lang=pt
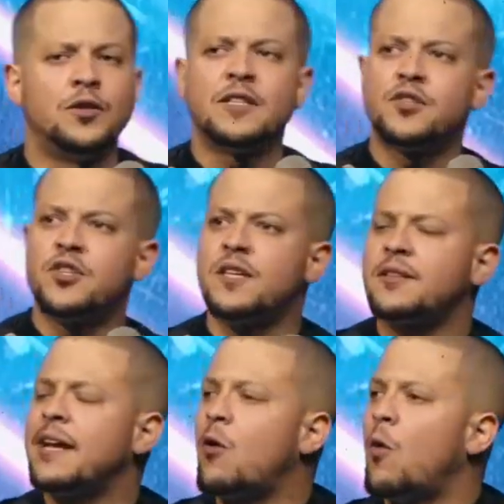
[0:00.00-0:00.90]
decidi
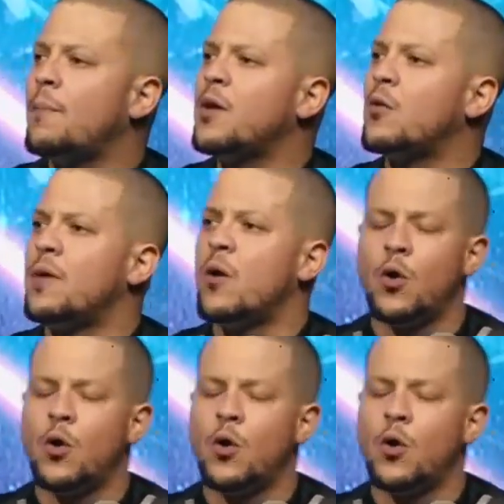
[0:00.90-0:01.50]
sentar com um amigo meu,